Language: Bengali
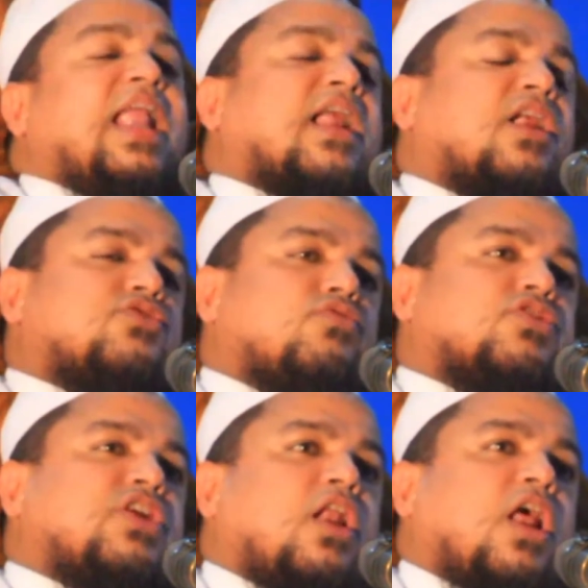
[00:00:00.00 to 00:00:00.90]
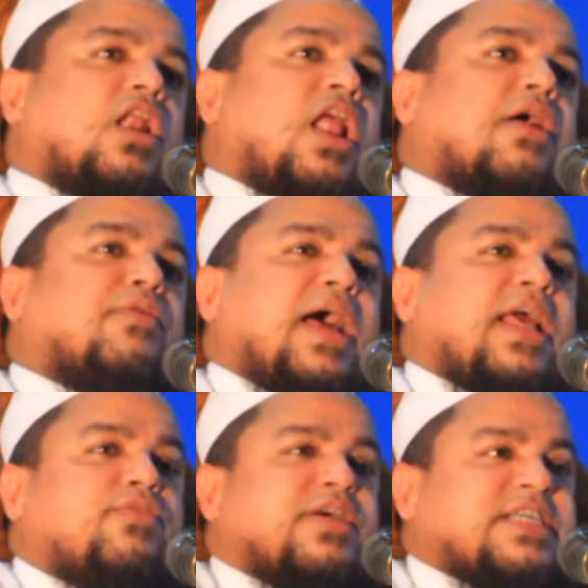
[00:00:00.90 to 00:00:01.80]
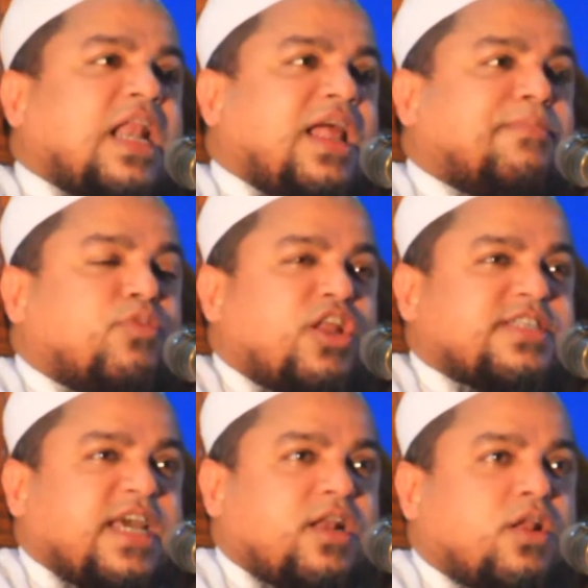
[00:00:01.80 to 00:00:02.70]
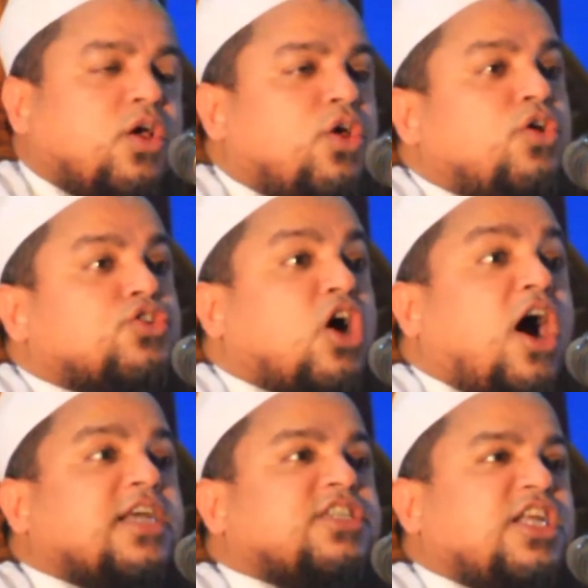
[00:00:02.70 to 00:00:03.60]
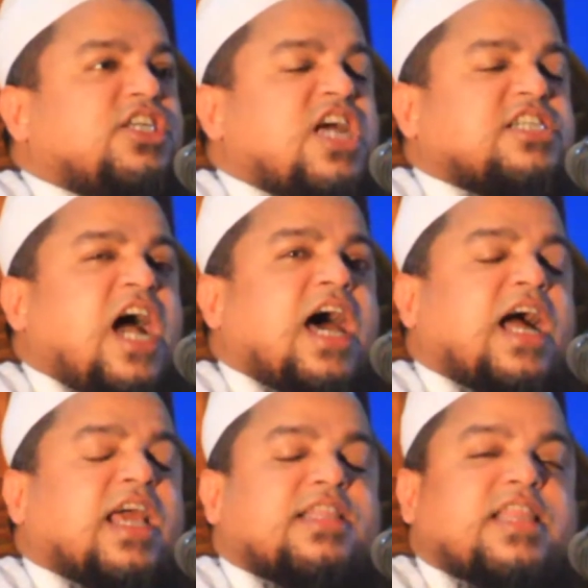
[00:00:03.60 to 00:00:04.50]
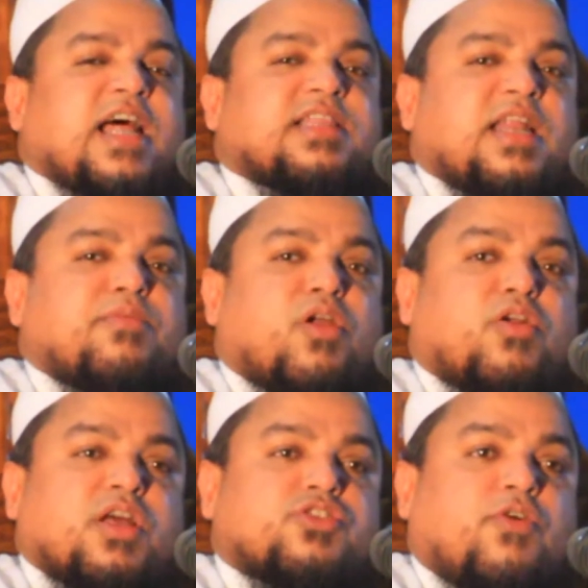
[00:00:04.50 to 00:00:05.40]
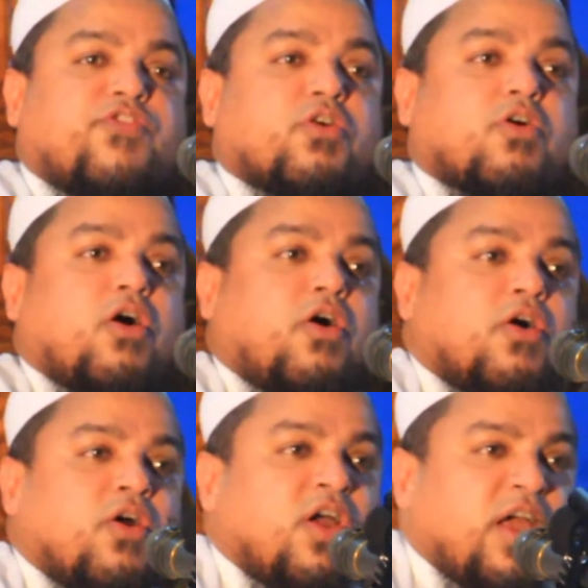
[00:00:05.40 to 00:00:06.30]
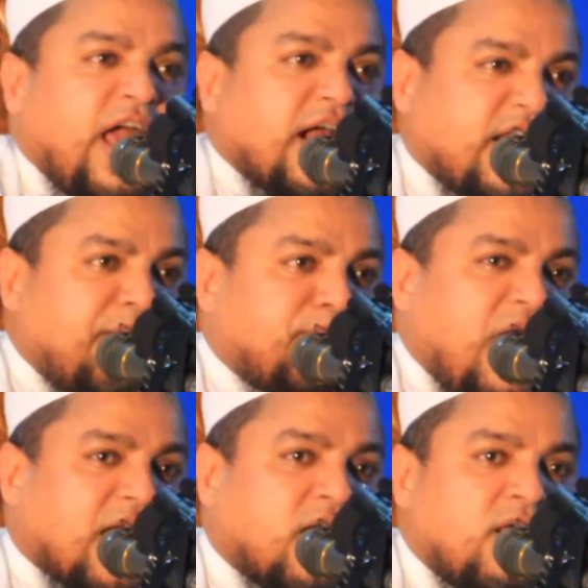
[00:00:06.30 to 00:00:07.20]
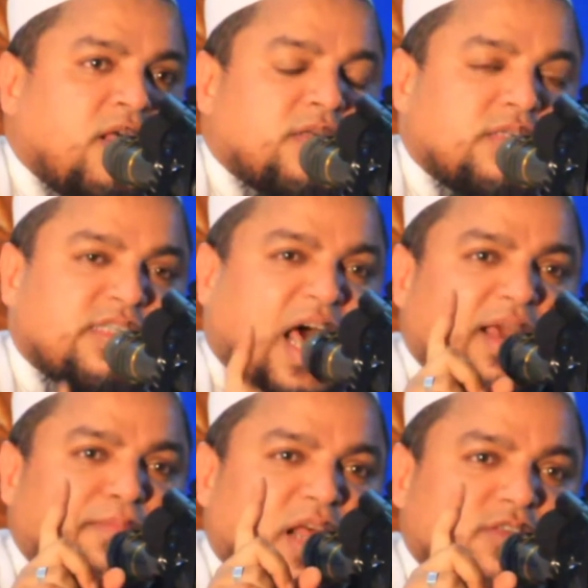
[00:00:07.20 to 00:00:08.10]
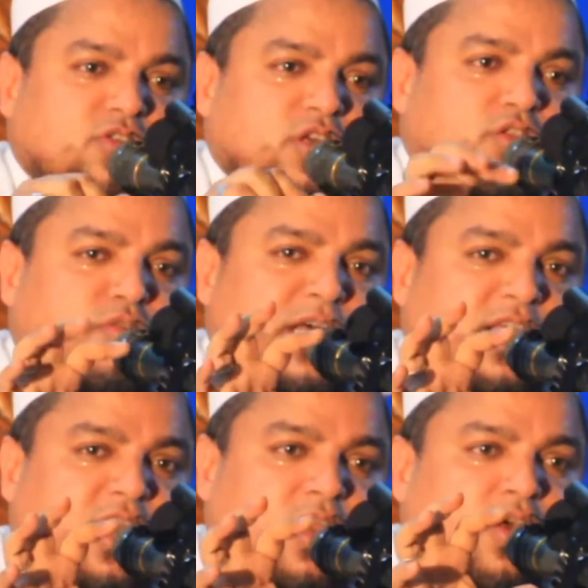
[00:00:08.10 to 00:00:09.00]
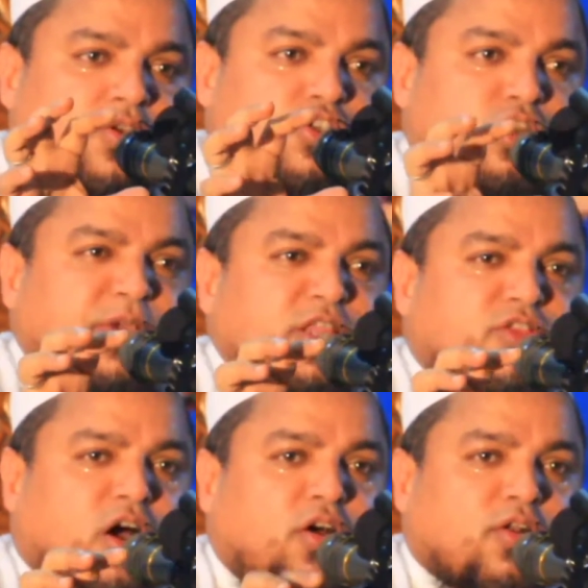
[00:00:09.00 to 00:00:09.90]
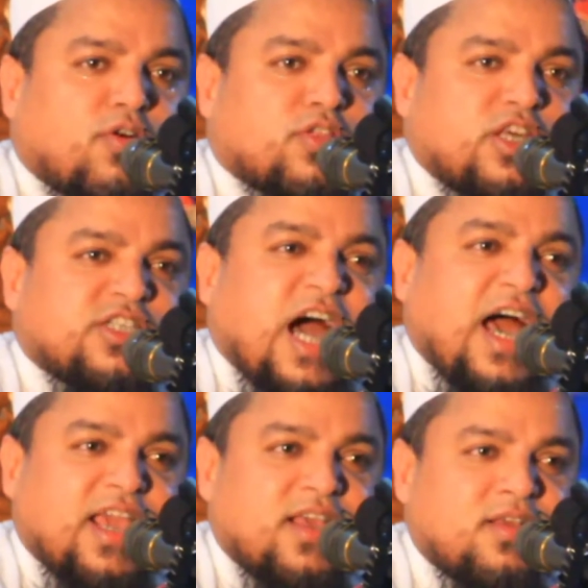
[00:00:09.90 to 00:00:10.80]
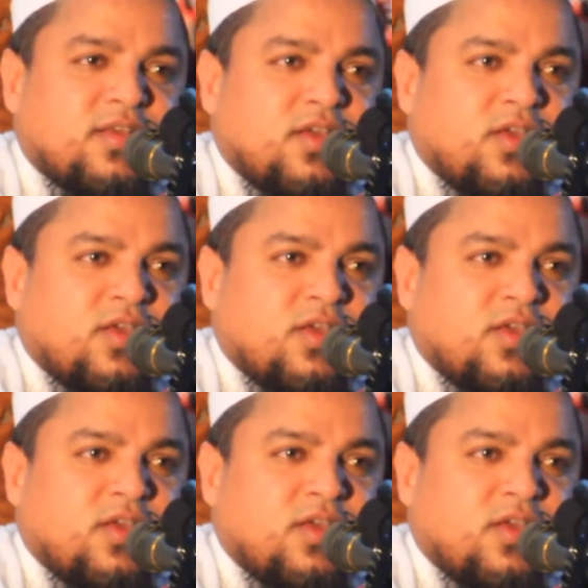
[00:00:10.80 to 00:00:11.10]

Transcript: আল্লাহর রসুল সাল্লাহ আলী ওসাল্লাম বলেছেন ছয় জিনিস আসার আগে তাড়াতাড়ি মরণের সফর করো এক নাম্বার জালেমরা যদি তোমাদের জমিন দখল করতে চায়